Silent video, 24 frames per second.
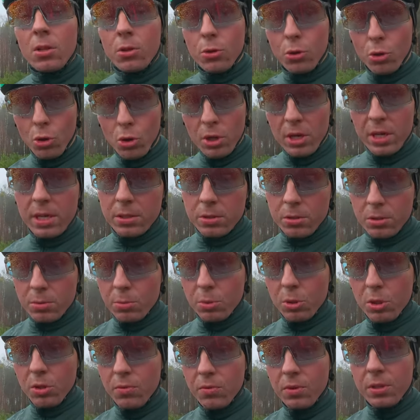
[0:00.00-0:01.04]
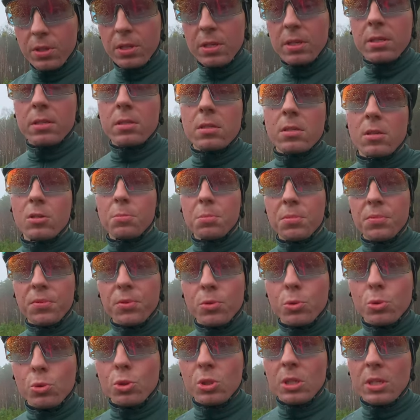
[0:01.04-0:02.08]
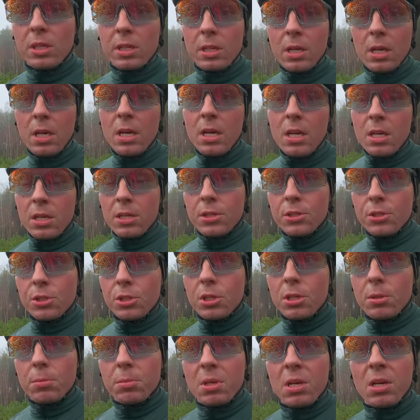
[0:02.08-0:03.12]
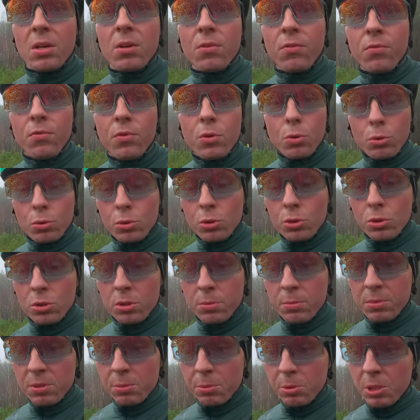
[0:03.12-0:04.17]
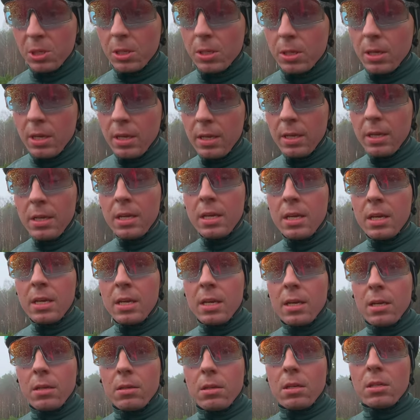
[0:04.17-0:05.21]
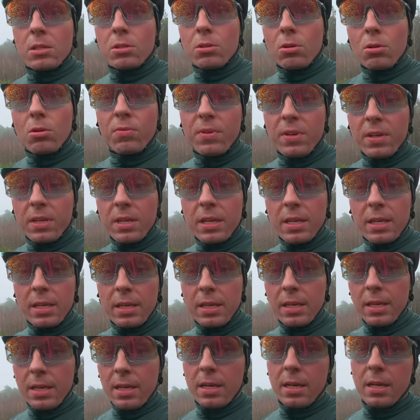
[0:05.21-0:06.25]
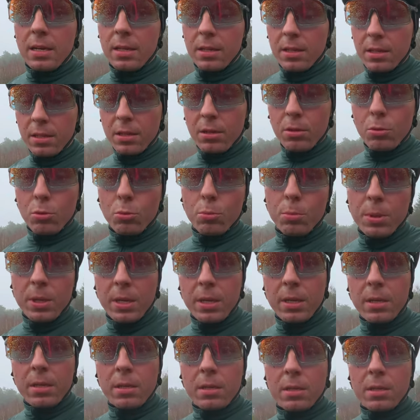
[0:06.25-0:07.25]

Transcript: Trochę jest to z mojej winy, z tego powodu, że jeździłem na wyłączonym sprzęgle, aczkolwiek ja nie lubię